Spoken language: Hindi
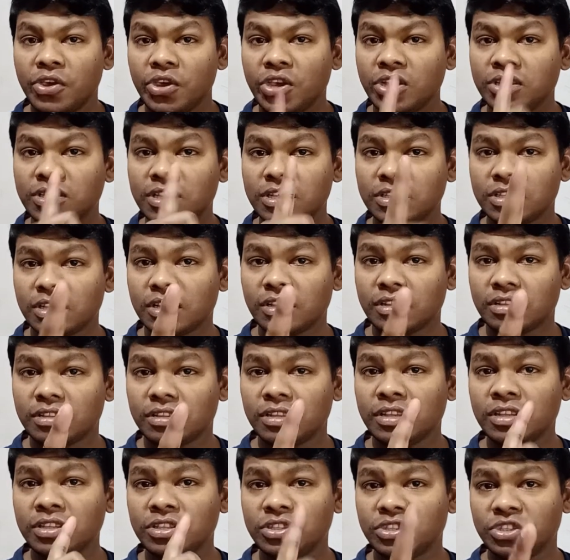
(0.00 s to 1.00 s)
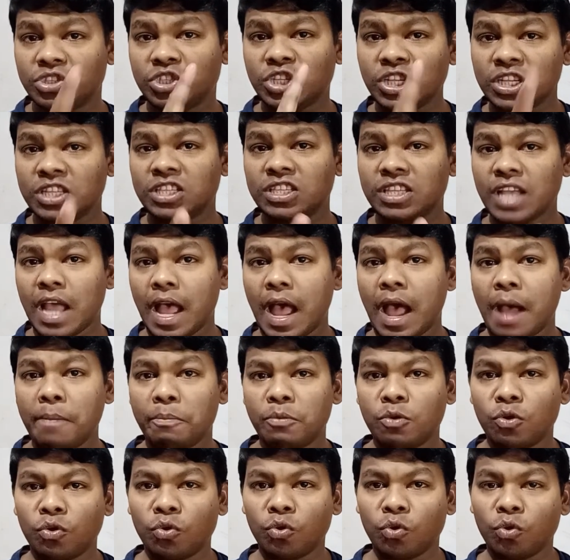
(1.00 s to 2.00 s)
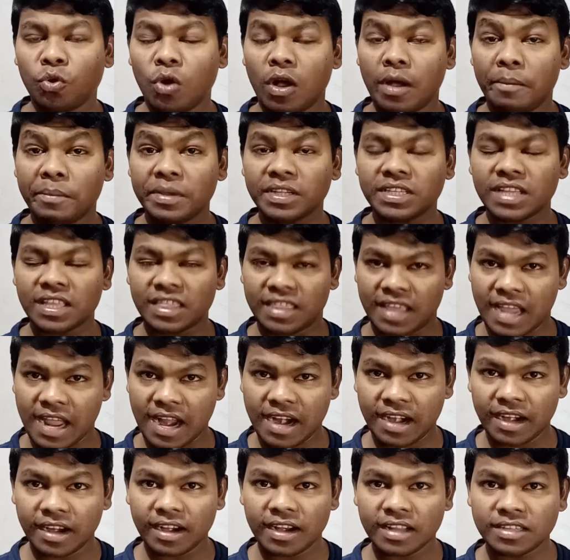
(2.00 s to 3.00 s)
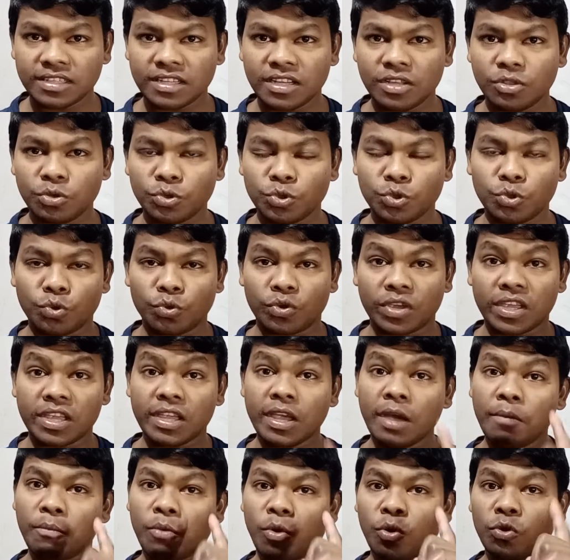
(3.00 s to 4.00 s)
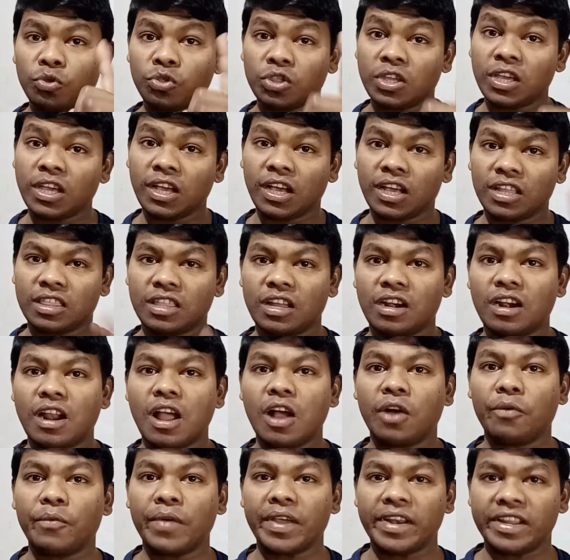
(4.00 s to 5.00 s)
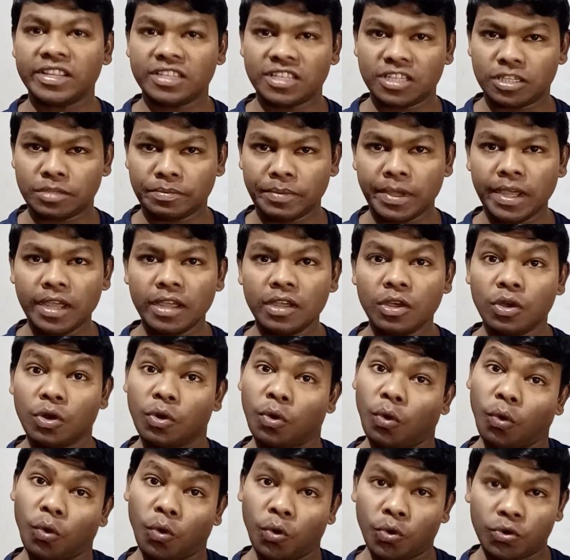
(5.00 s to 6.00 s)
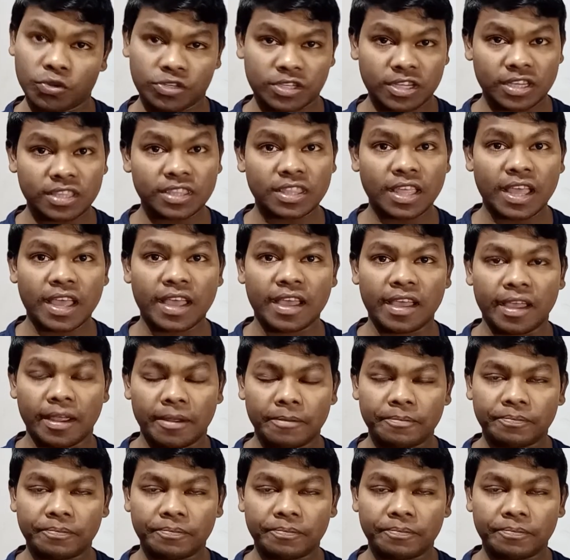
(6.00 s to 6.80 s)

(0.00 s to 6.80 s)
इस इस, इस चीज़ से आप लोगों को हमेशा ध्यान रखना चाहिए दोस्तों कि ये बहुत ही खतरनाक वायरस इसमें हो सकता है